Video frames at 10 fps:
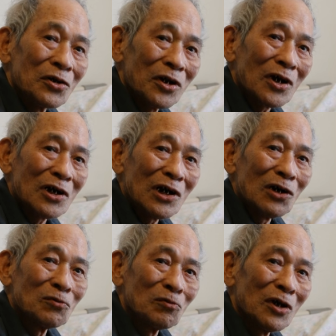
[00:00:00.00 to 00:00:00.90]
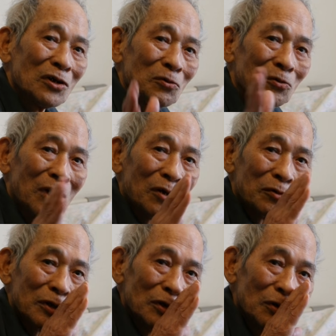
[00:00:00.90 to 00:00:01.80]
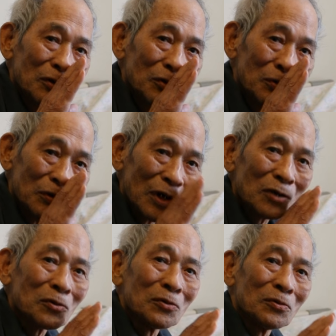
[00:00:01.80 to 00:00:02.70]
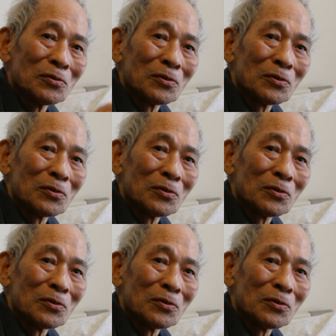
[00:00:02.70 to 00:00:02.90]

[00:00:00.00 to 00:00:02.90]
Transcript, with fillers: 魚が売れんようなるけ言うなというこ